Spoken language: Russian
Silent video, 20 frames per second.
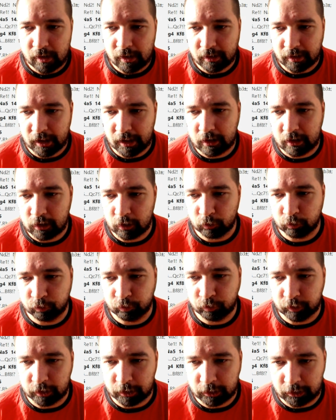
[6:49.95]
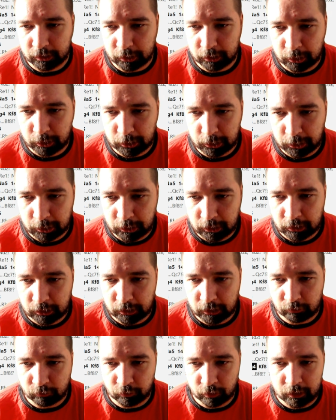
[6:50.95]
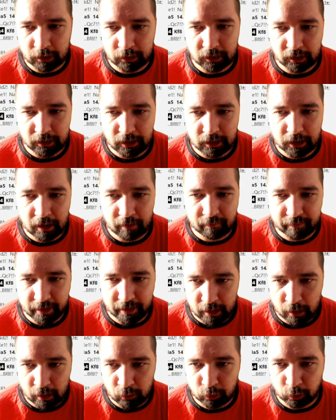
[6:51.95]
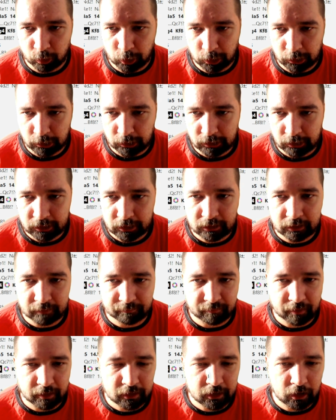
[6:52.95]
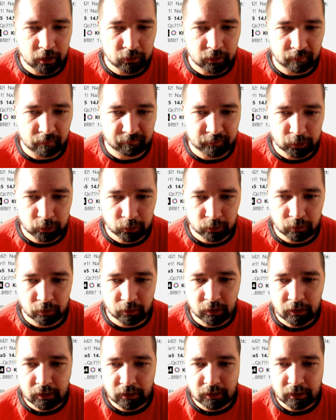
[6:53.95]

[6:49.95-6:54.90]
Я играю в ферзь g4, вот она главная атакующая идея, нападаю на пешку,